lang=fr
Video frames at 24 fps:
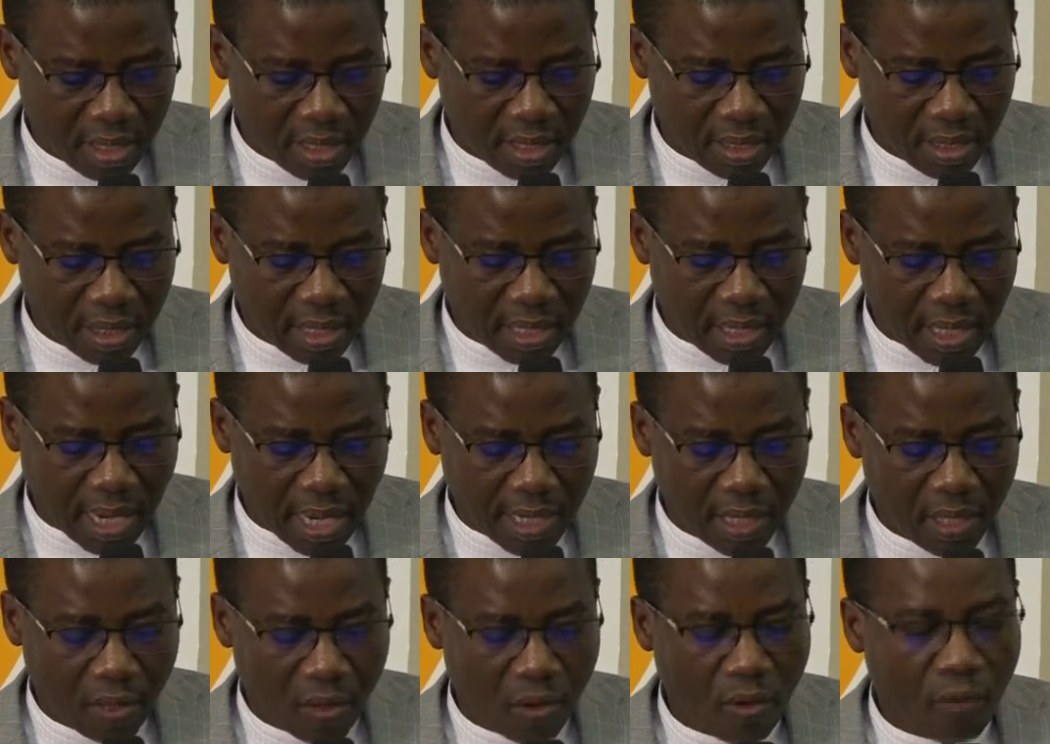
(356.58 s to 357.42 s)

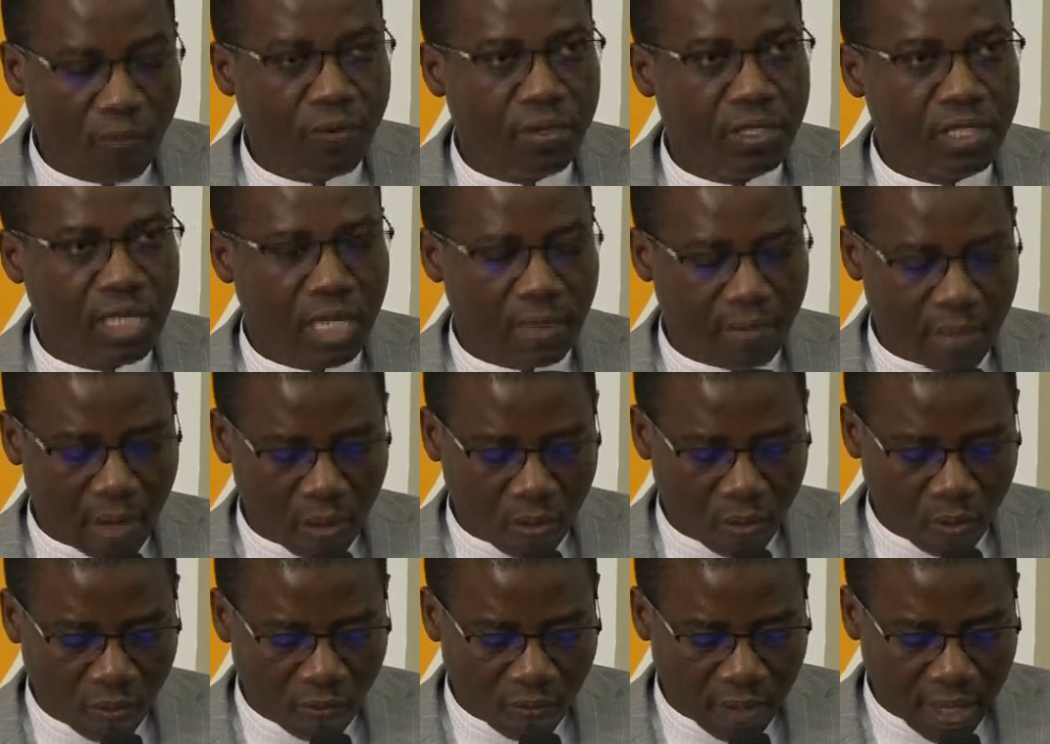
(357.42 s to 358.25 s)
déclarer officiellement
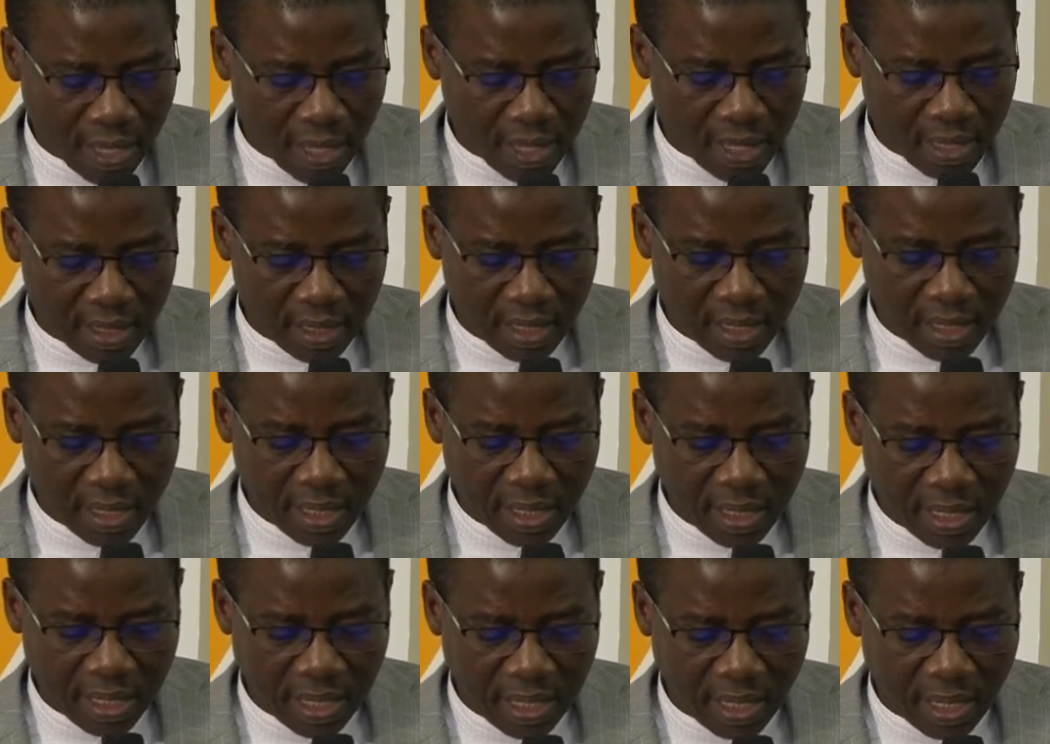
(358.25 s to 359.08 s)
ouvert
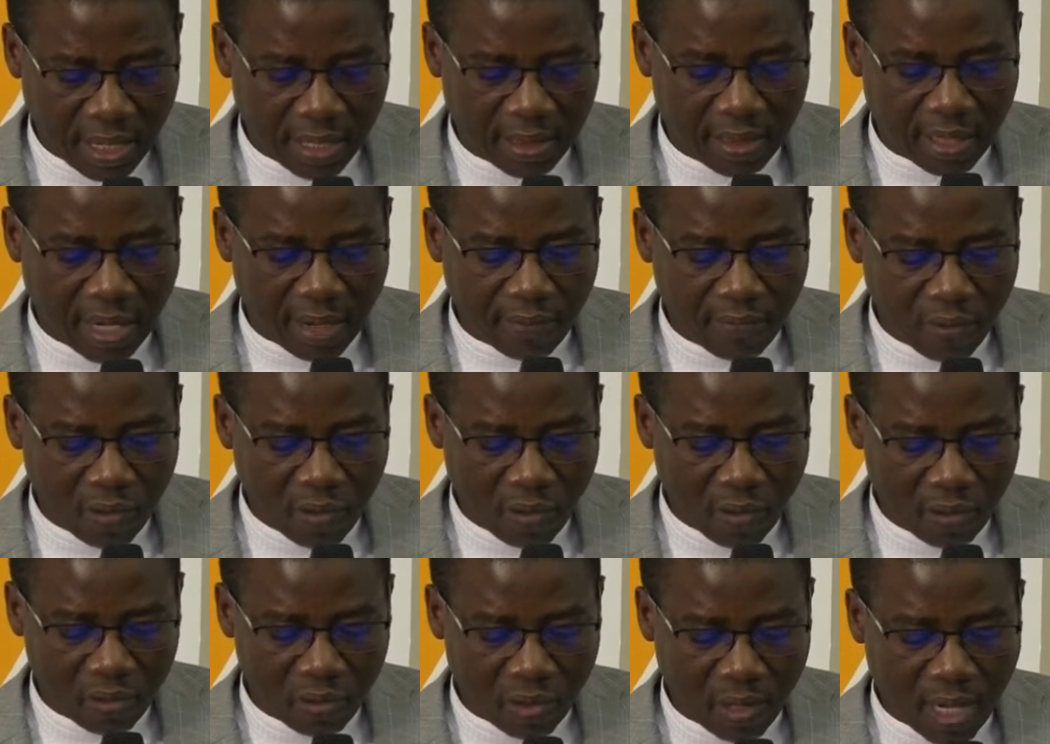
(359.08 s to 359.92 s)
les
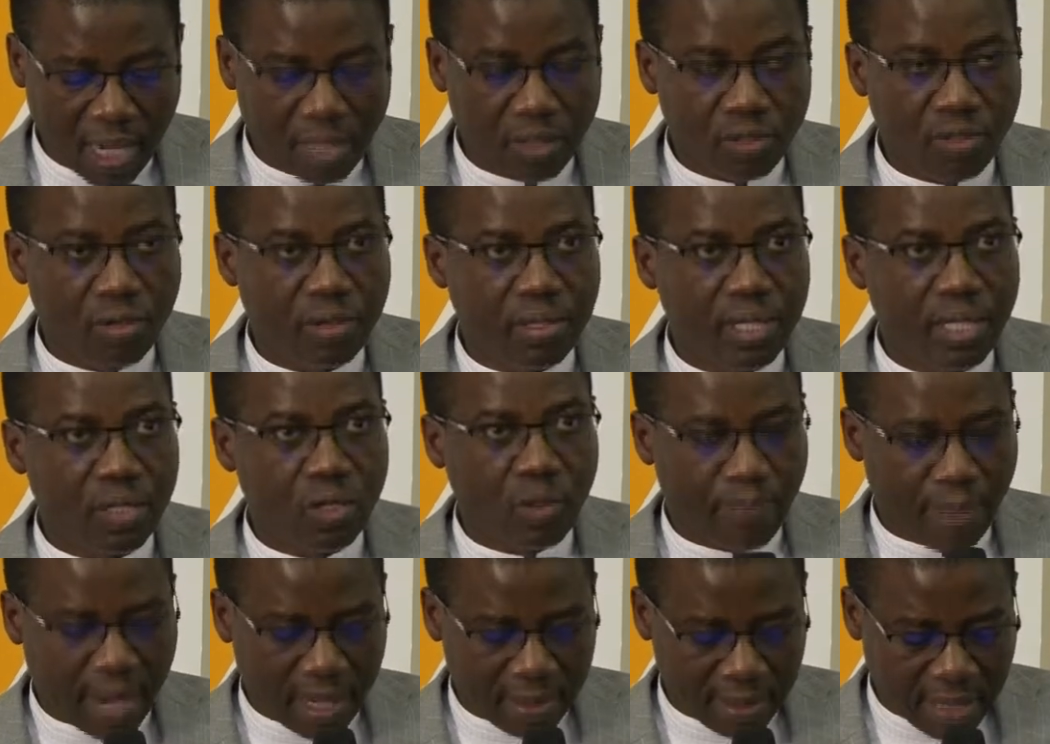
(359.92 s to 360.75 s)
travaux de l'atelier de
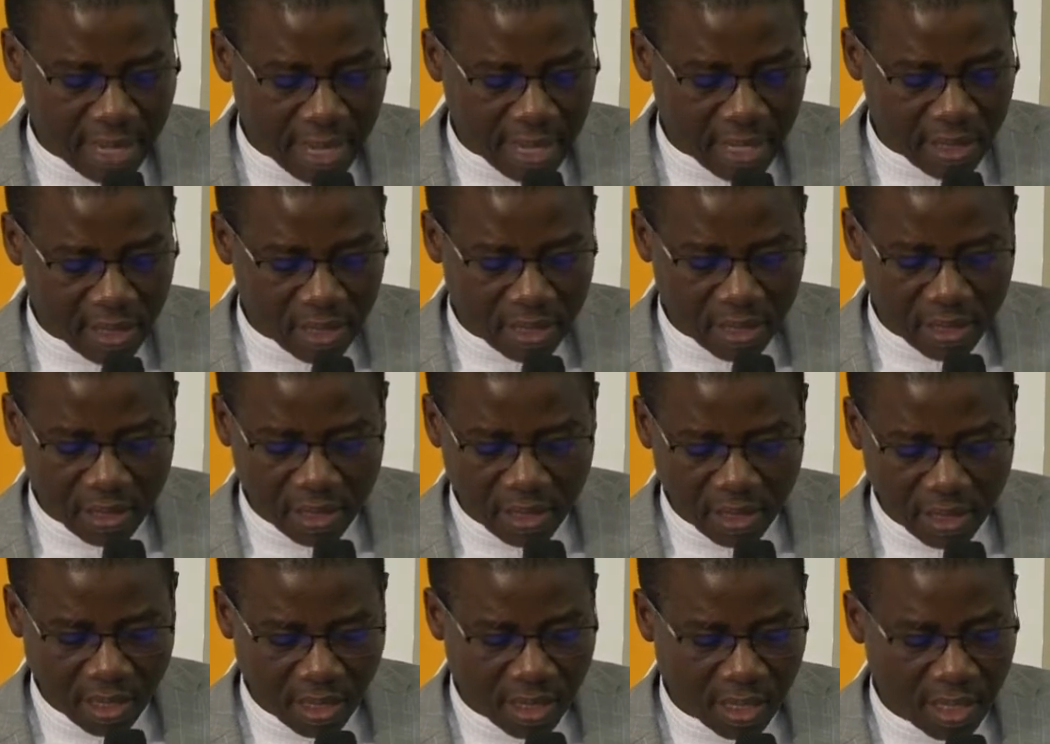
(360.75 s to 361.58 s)
partage
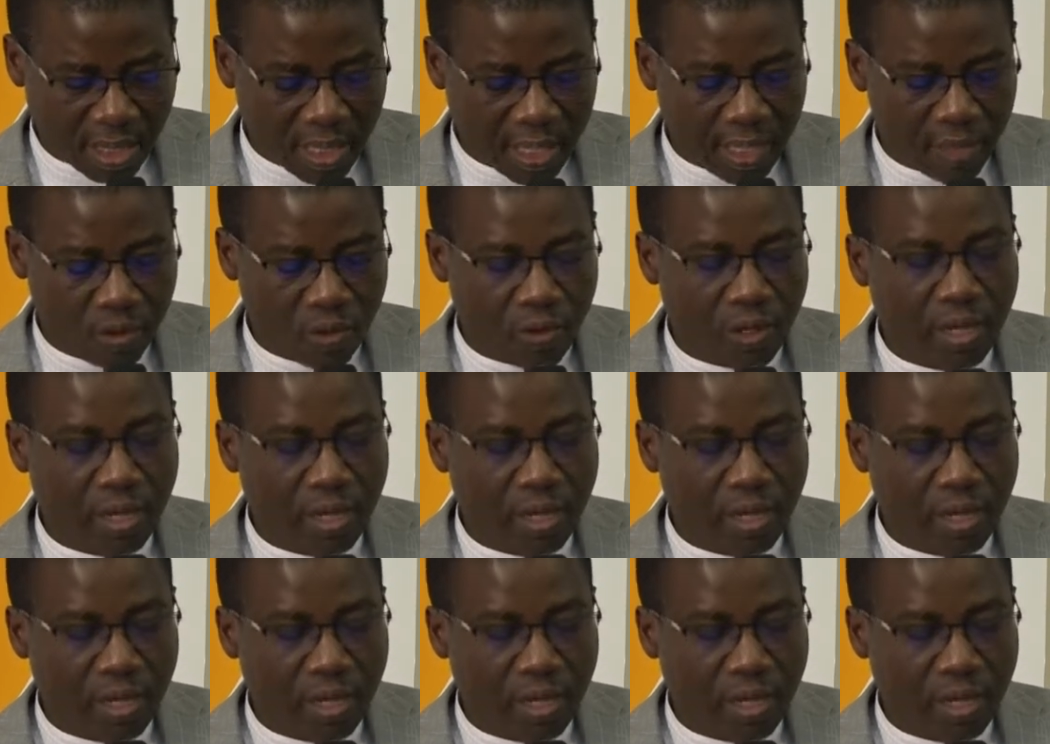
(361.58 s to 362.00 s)
et de